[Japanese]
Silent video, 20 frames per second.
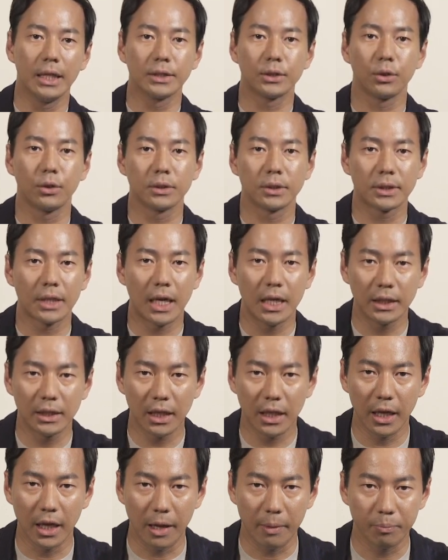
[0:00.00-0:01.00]
その最
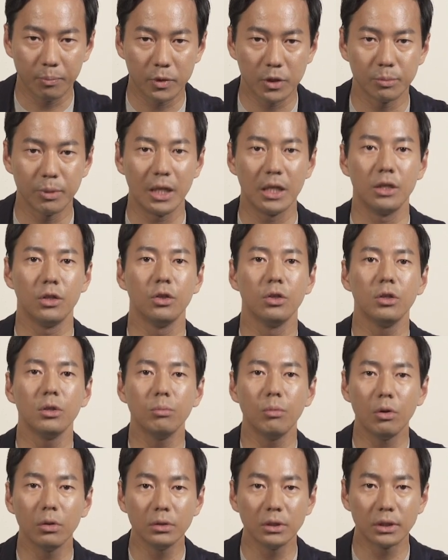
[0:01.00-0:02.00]
底辺つまり入
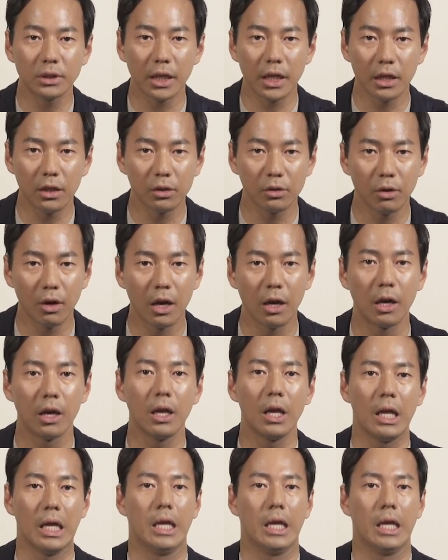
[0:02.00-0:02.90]
門していくのは、